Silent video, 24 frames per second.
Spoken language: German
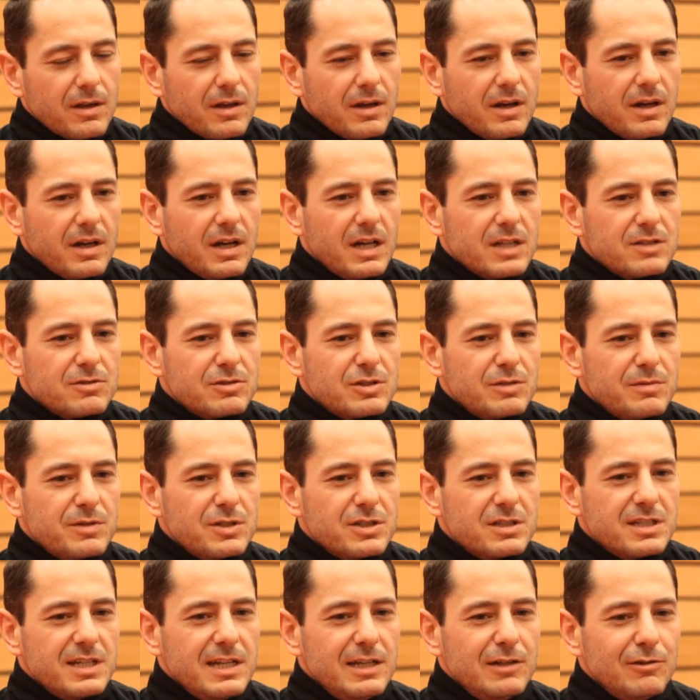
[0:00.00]
Ja, also
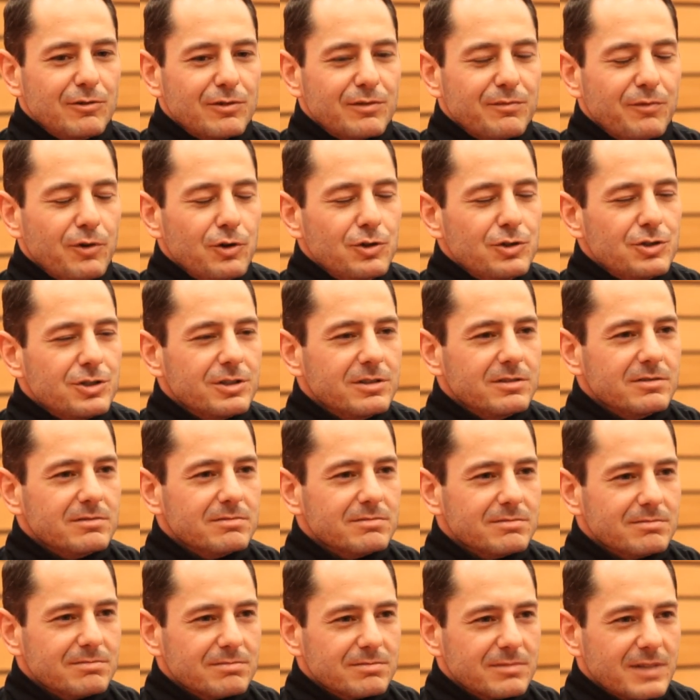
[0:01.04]
zwischen Ziele und Wünsche,
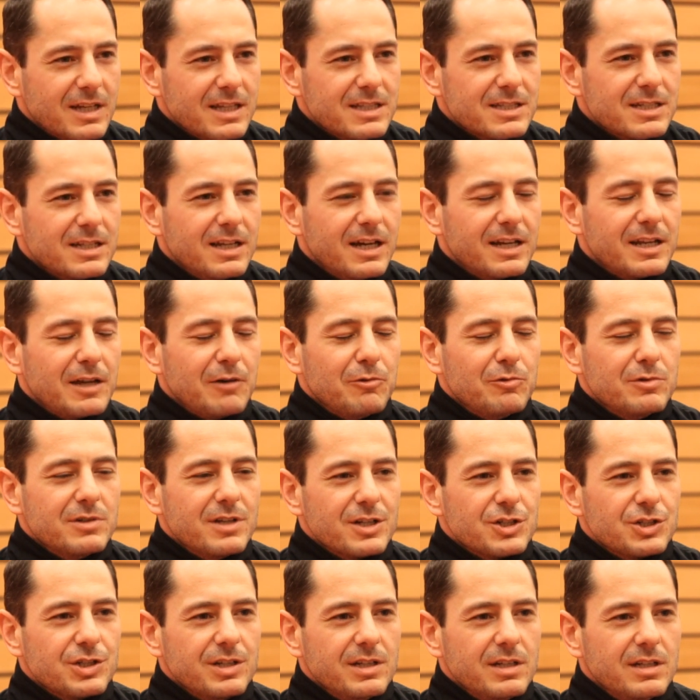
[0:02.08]
ganz klar der
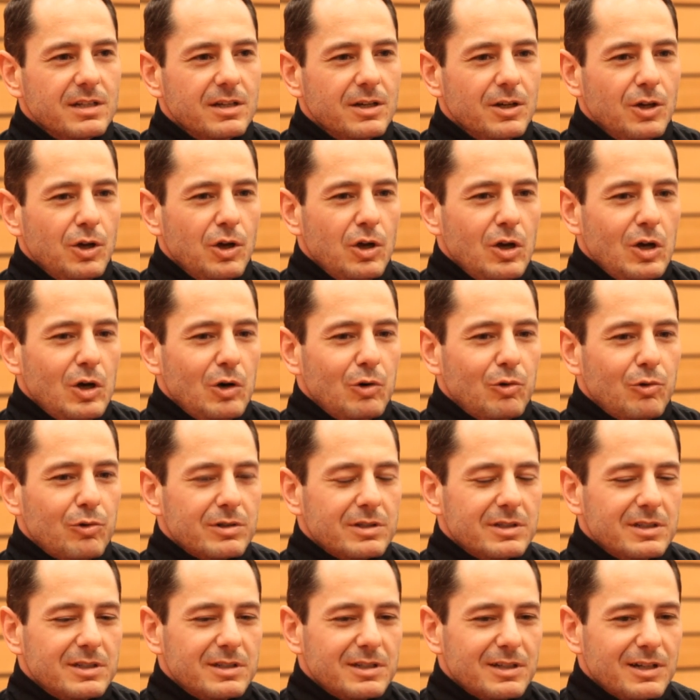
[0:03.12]
Unterschied.
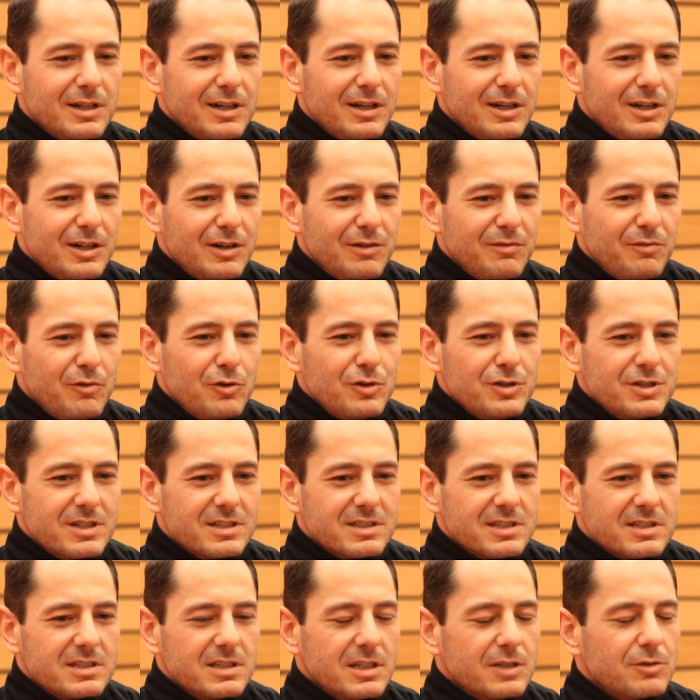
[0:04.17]
Und äh, äh, Wunsch ist
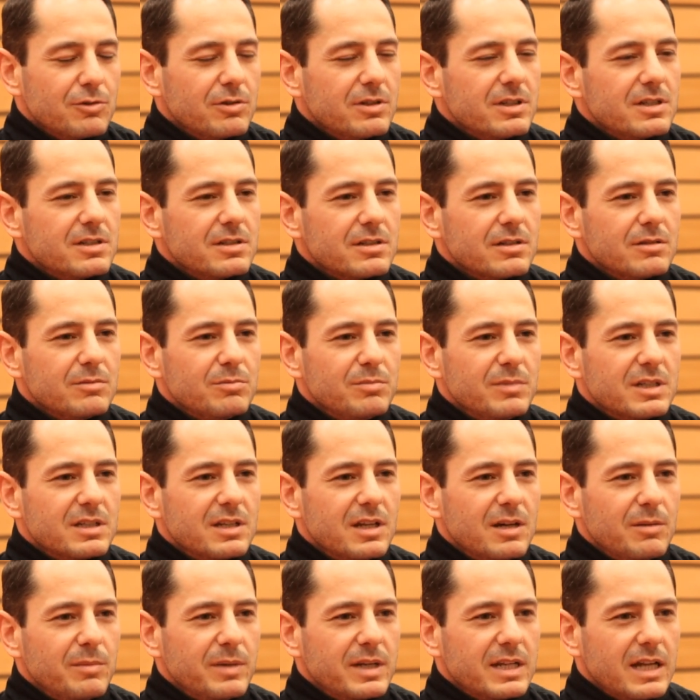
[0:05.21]
es natürlich, mit
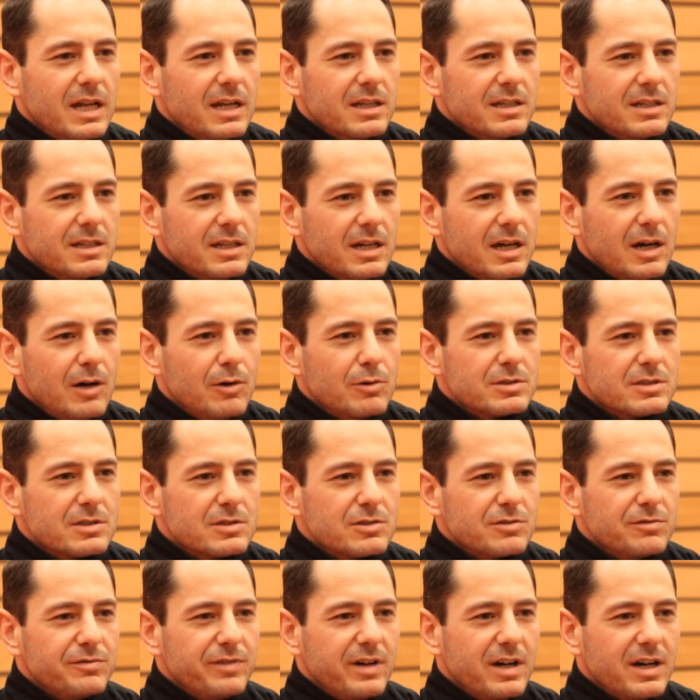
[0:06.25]
einer Medaille nach Hause
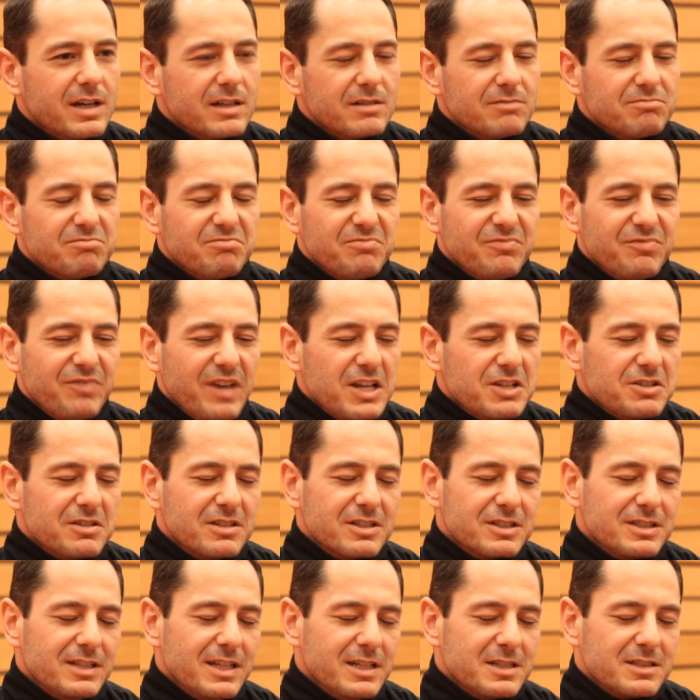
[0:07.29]
zu fahren. Welche
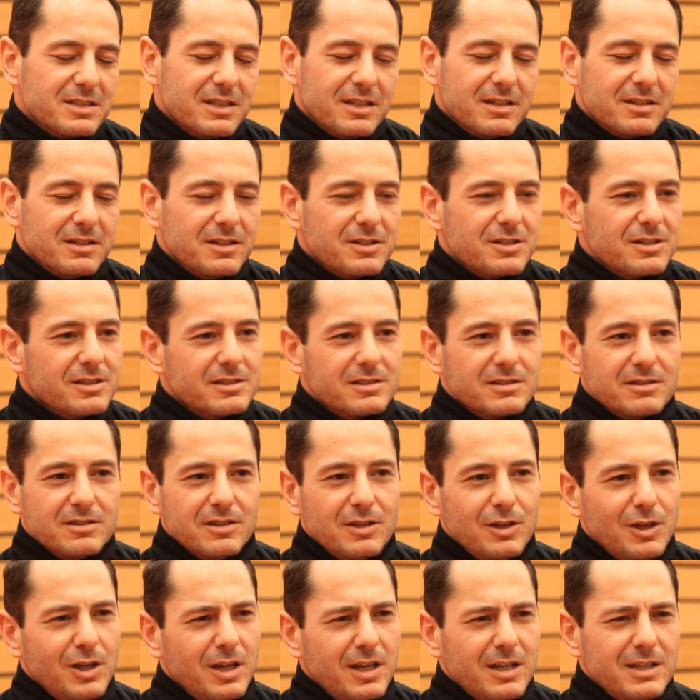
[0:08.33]
das letztendlich ist,
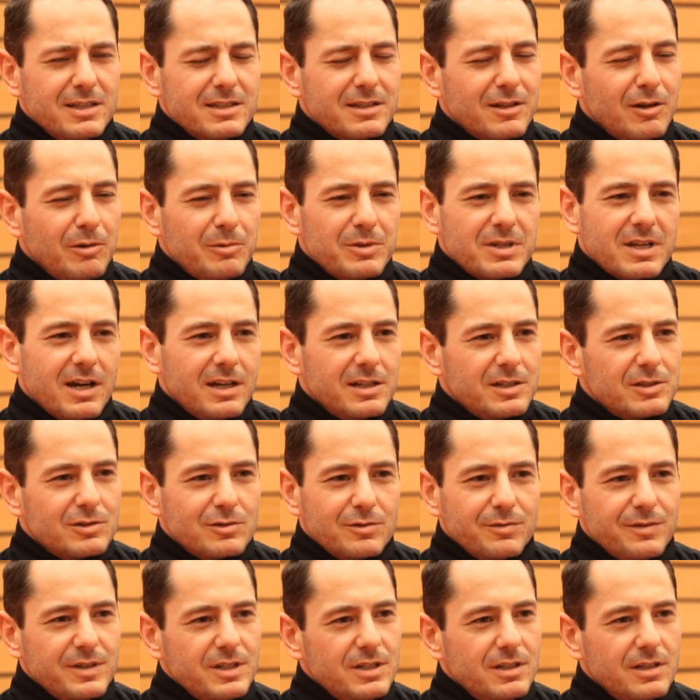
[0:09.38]
ist, glaube ich, gar nicht
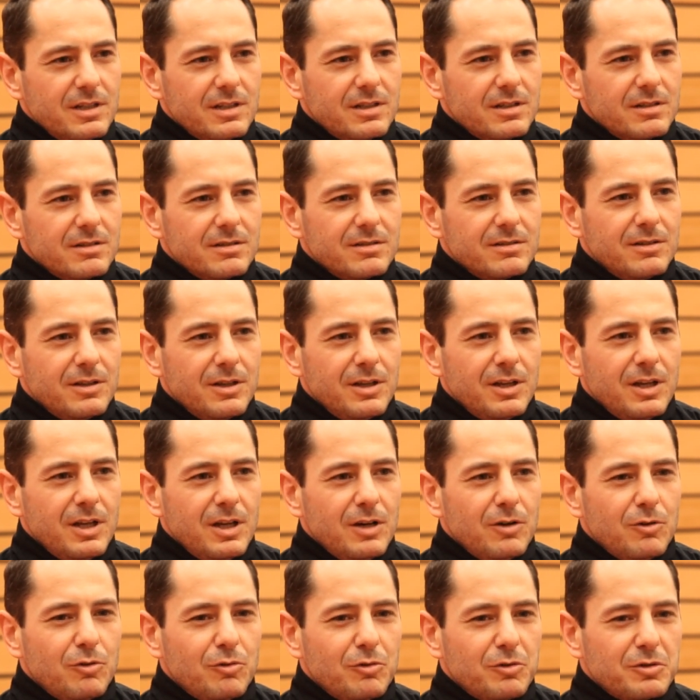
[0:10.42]
so wichtig.
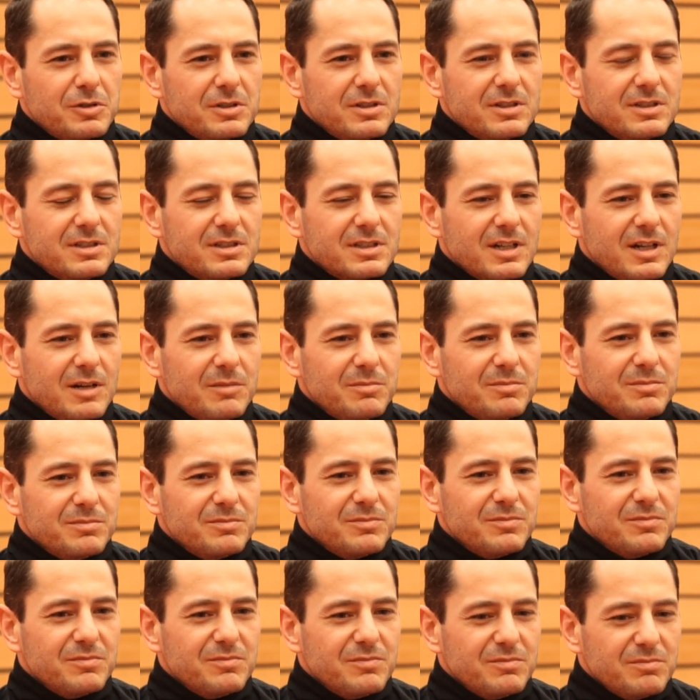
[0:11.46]
Und ähm,
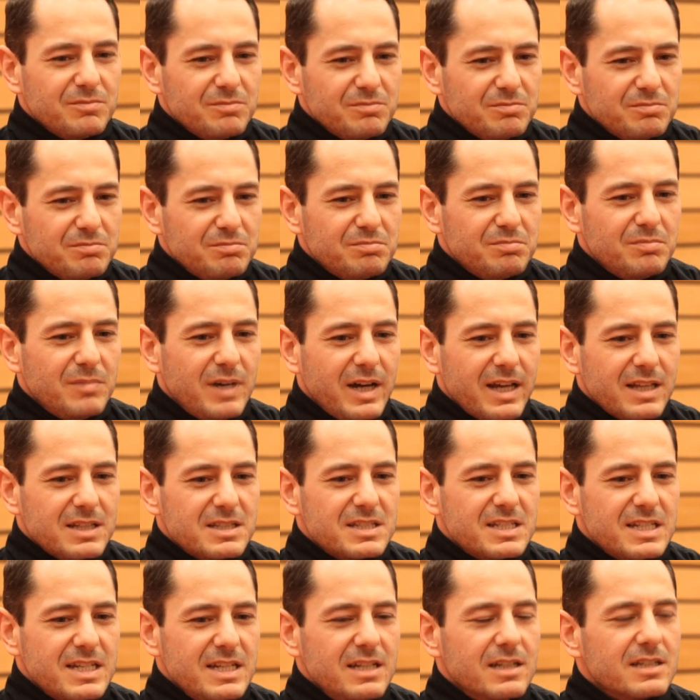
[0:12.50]
mein
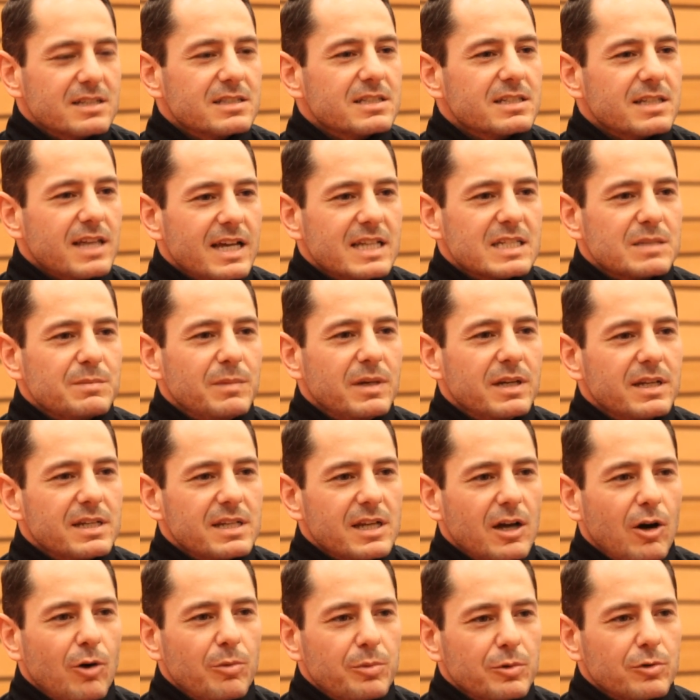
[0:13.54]
Ziel ist es, erstmal in
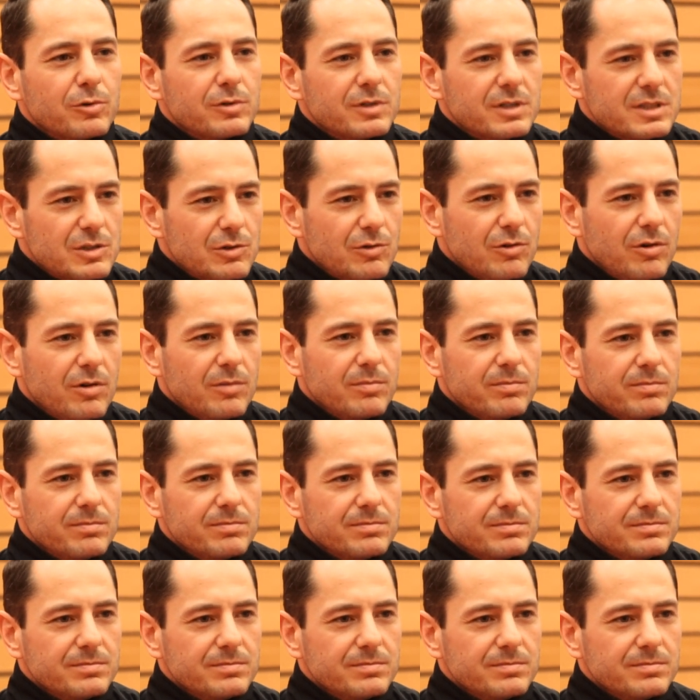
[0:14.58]
die Hauptrunde zu kommen.